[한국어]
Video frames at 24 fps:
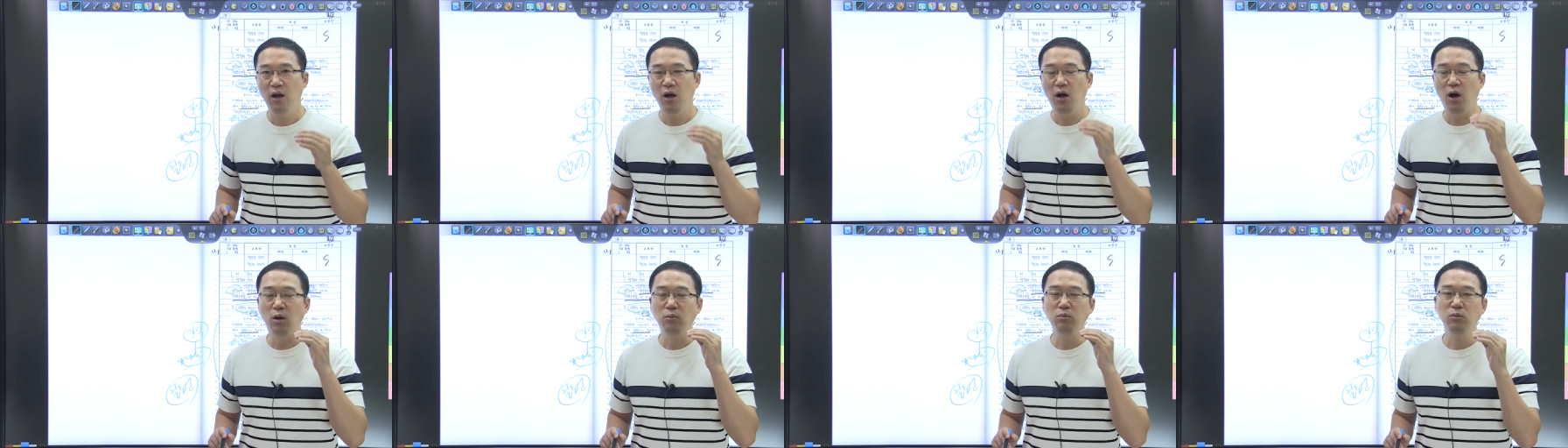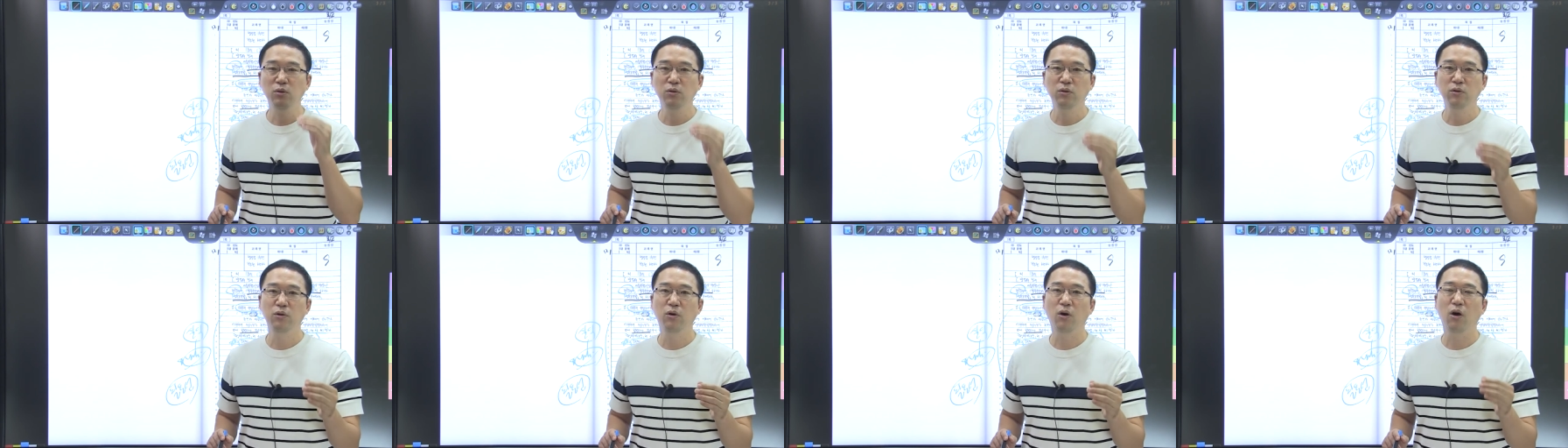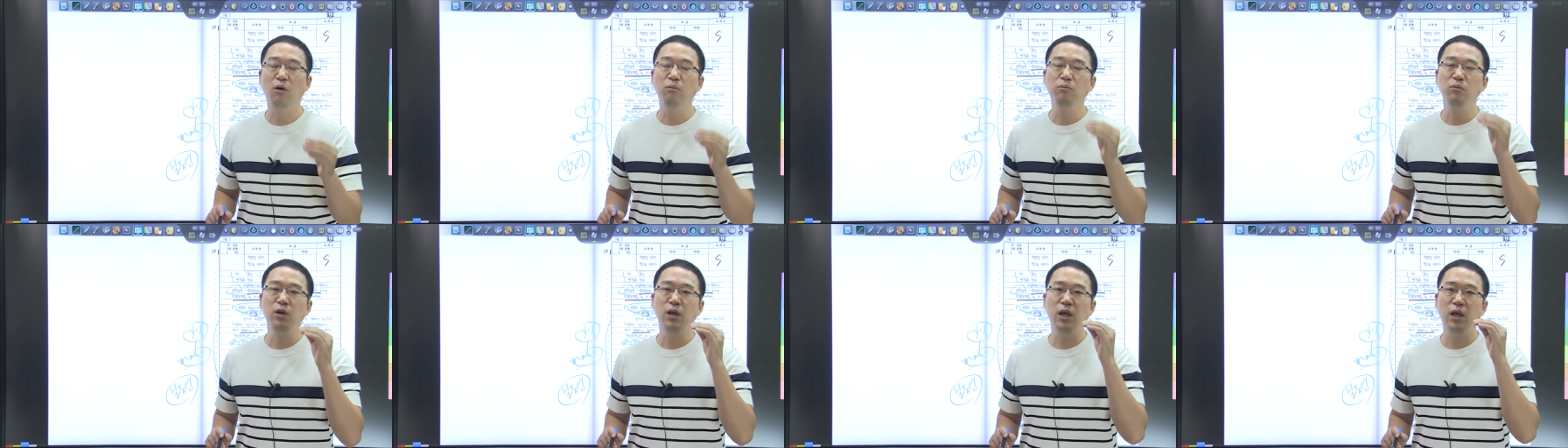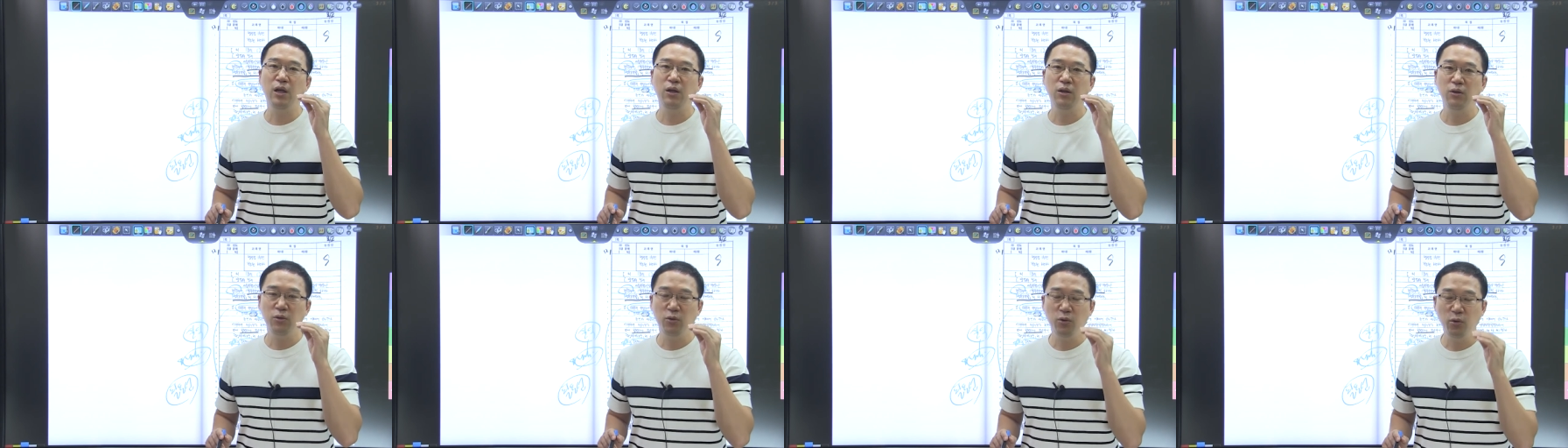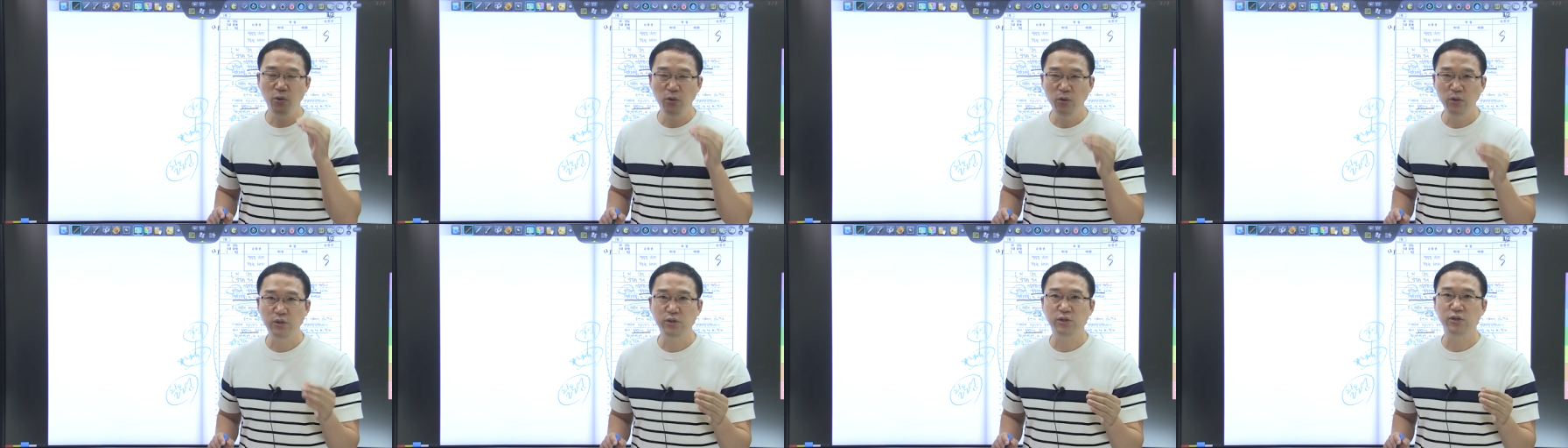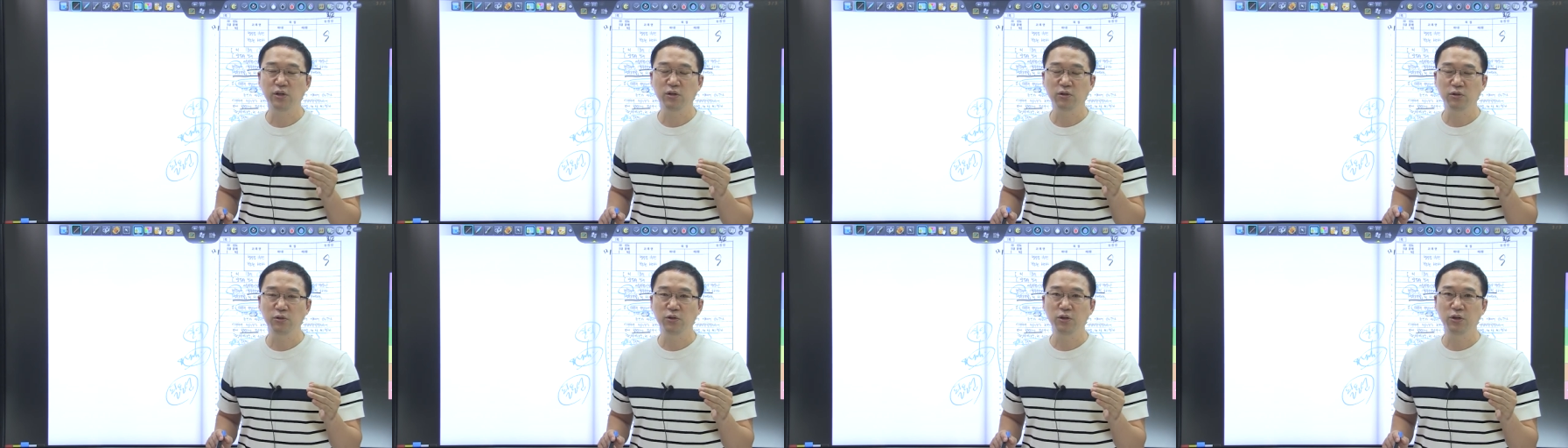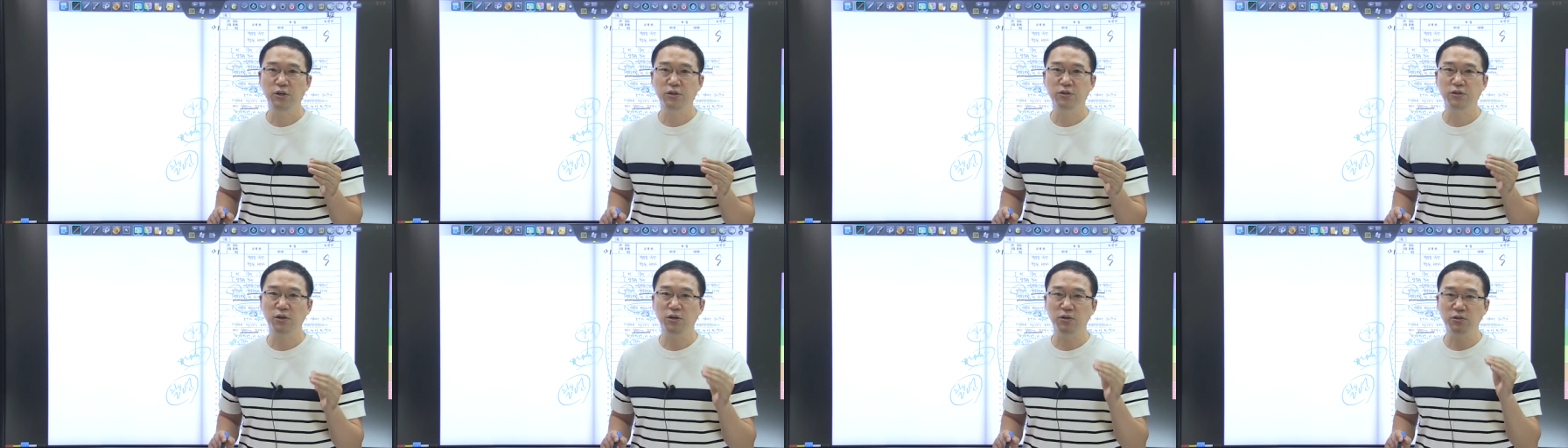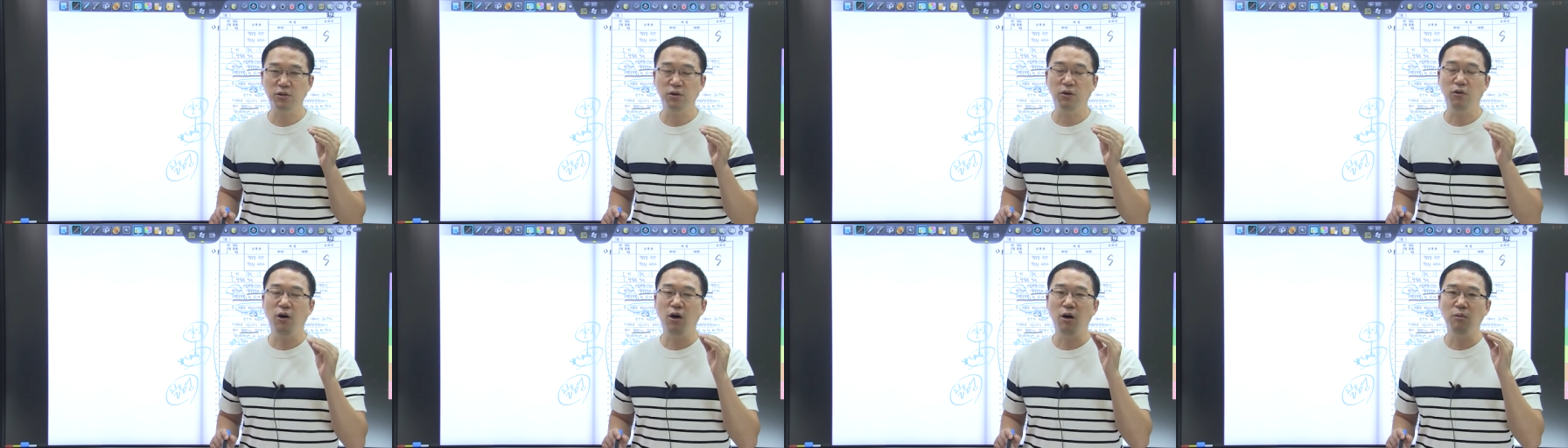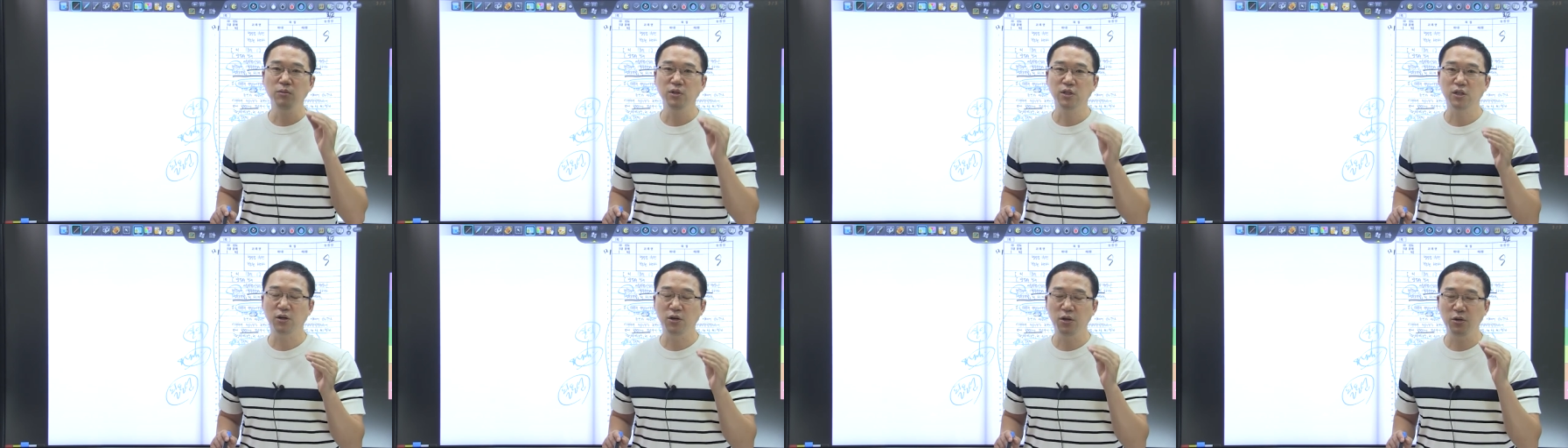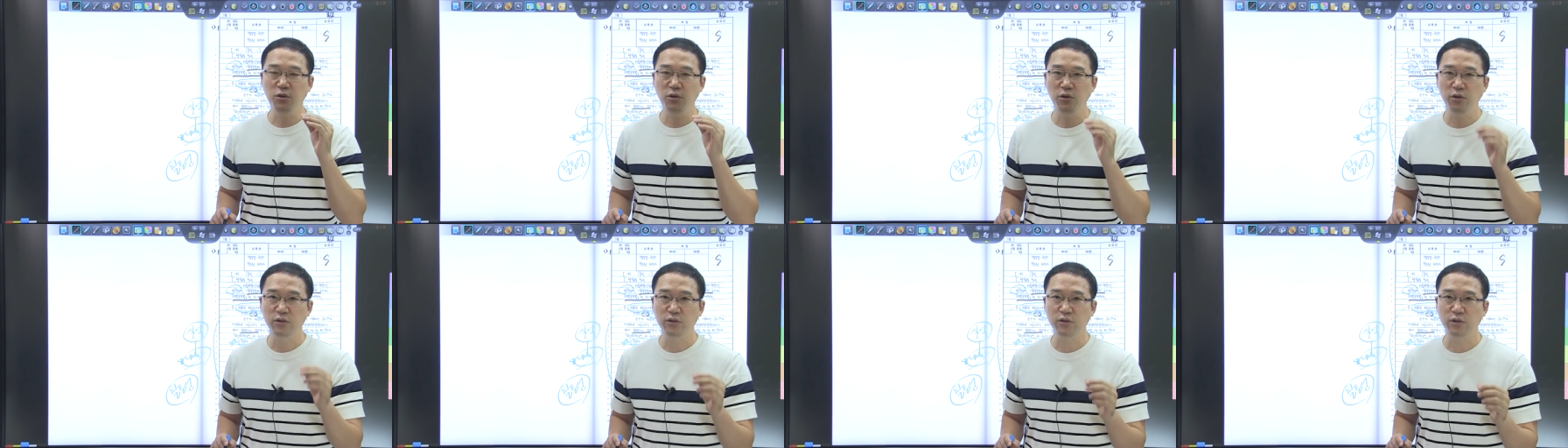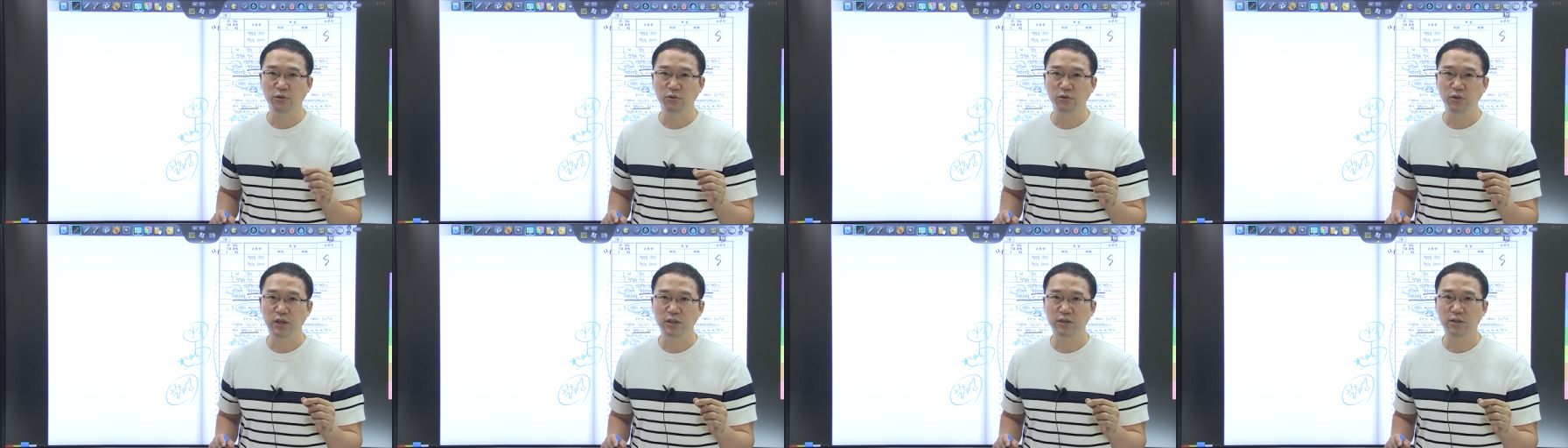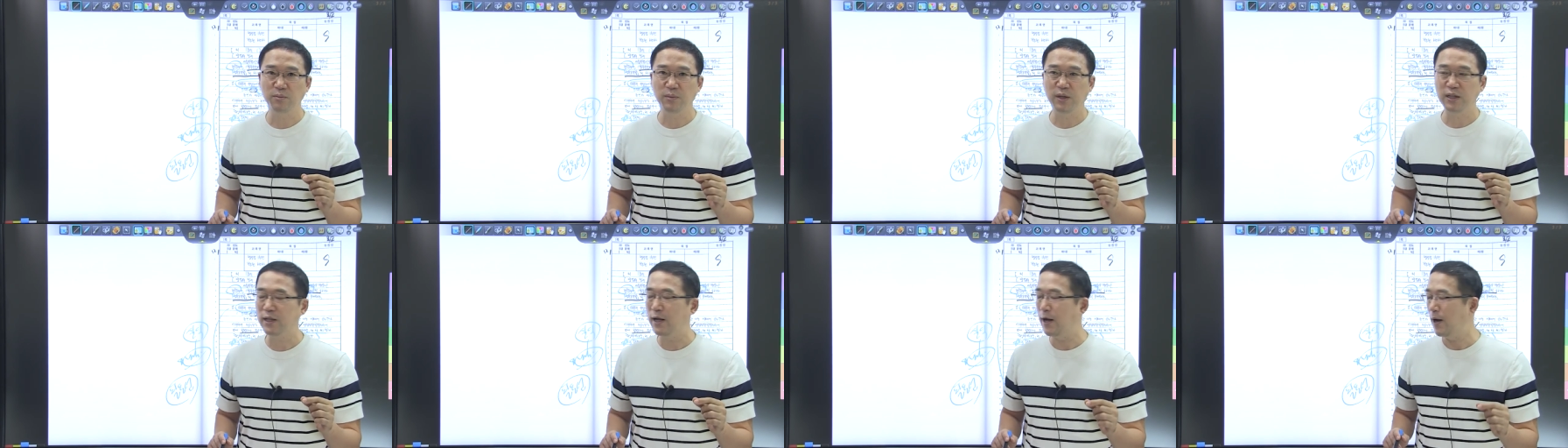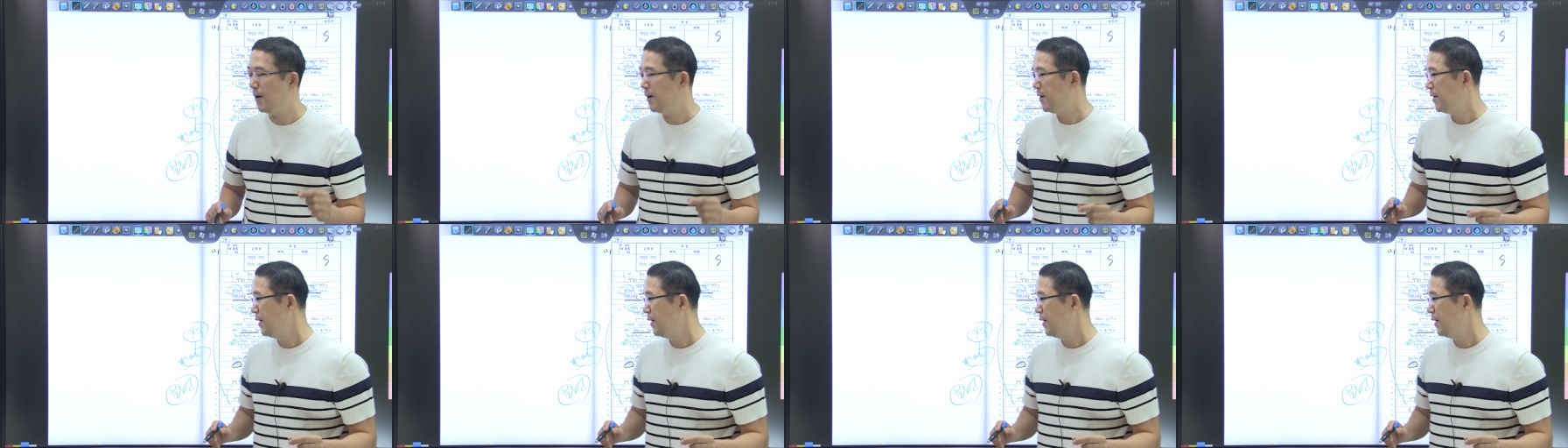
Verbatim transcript: 업무, 업무의 효율성을 위해서죠. 업무 처리 효율성을 위해서입니다.